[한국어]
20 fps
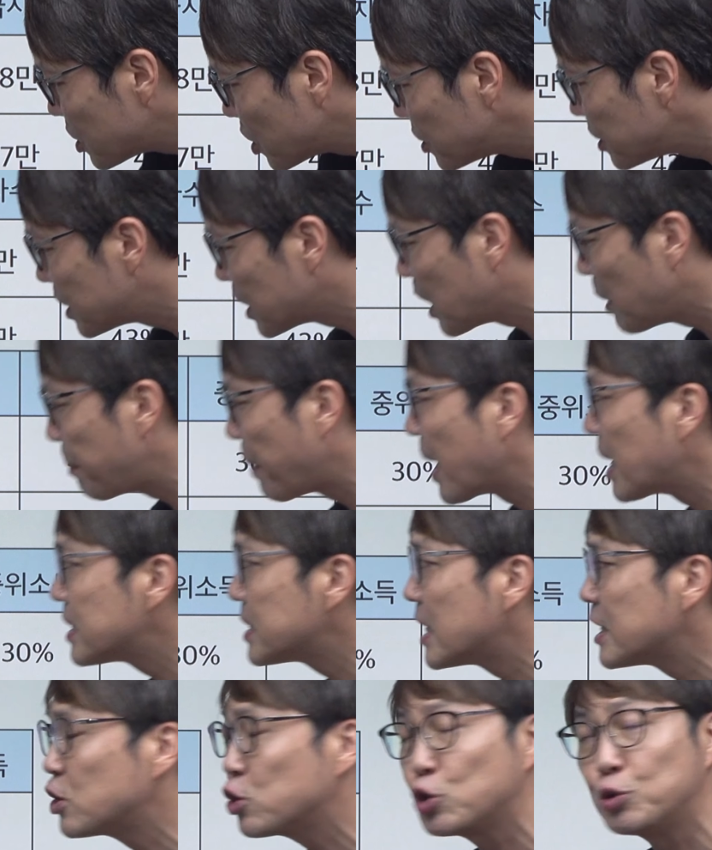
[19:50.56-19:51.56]
전체가
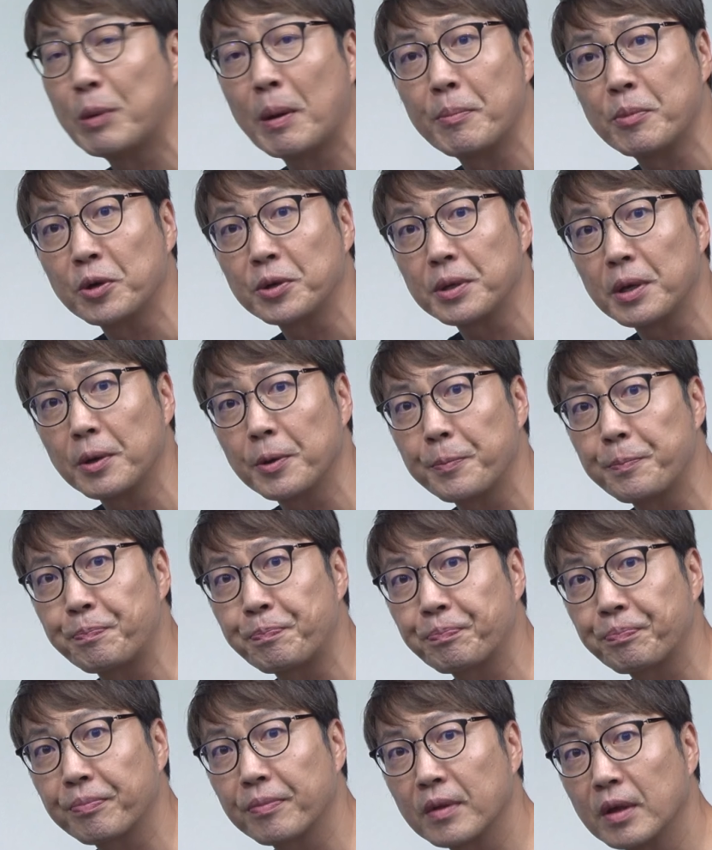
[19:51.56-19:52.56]
149만 명이에요.
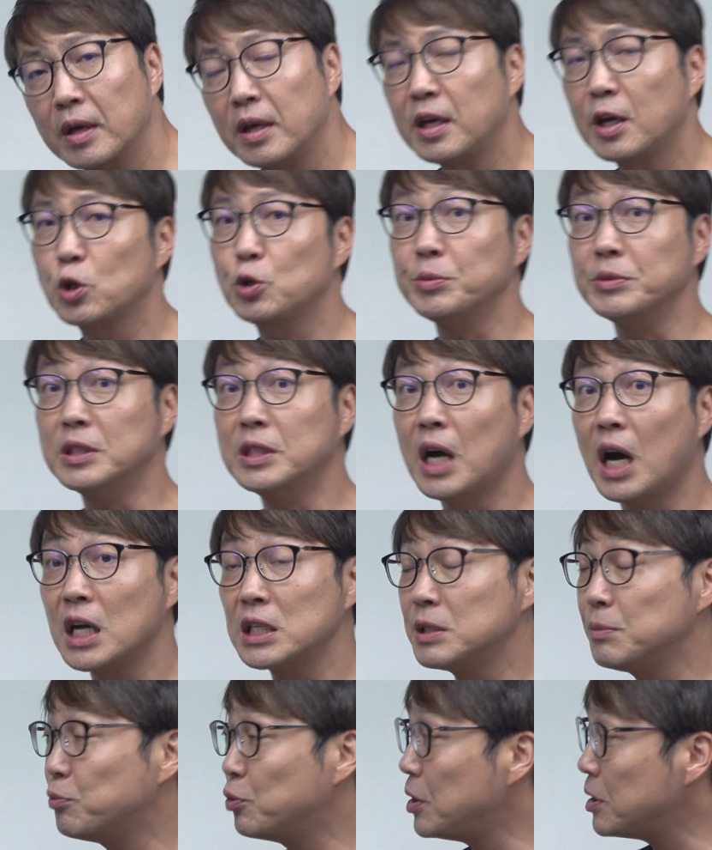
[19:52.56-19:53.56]
이거 좀
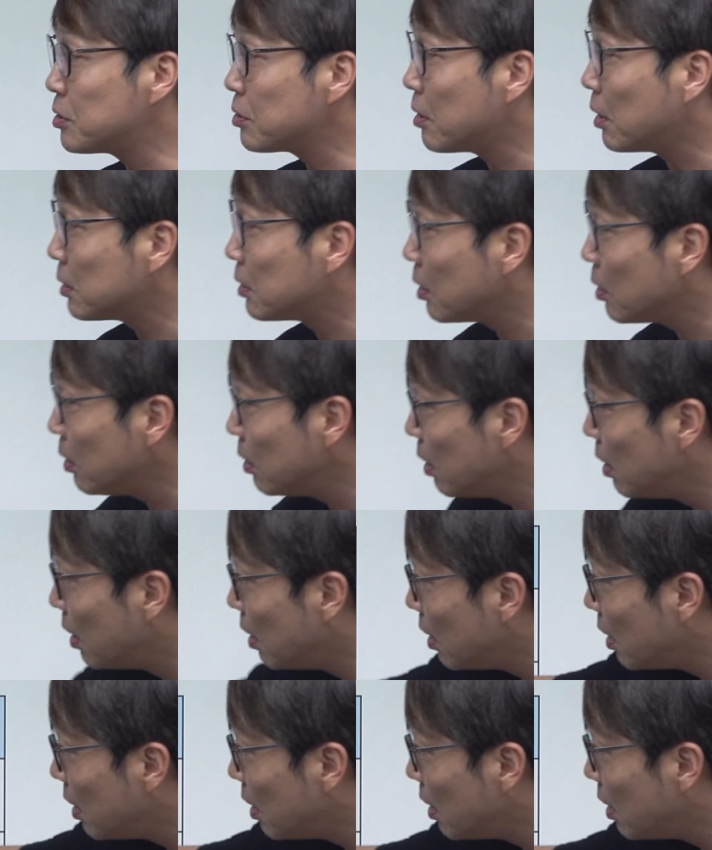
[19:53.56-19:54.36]
의아하신 분이 있을 것 같아요.